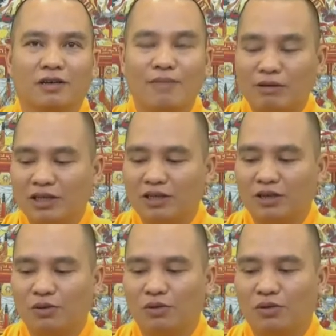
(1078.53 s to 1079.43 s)
bao giờ
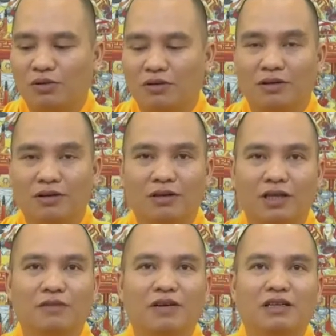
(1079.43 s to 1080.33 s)
cho đủ
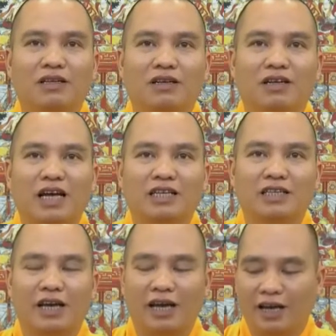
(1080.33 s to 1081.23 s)
tự phật tử này
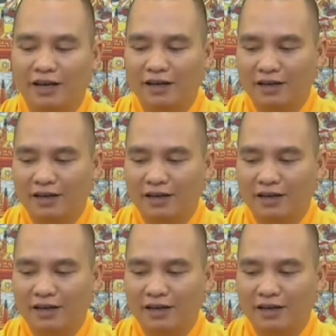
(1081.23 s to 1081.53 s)
sẽ